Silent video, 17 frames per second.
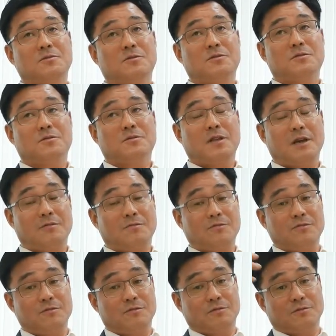보면은
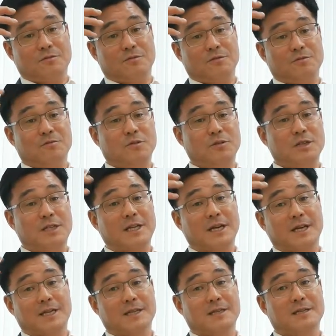내부 그
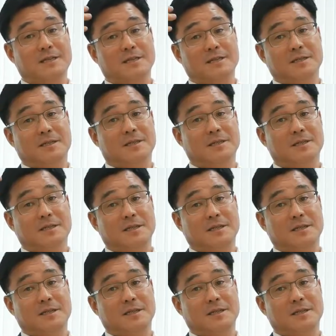모니터링을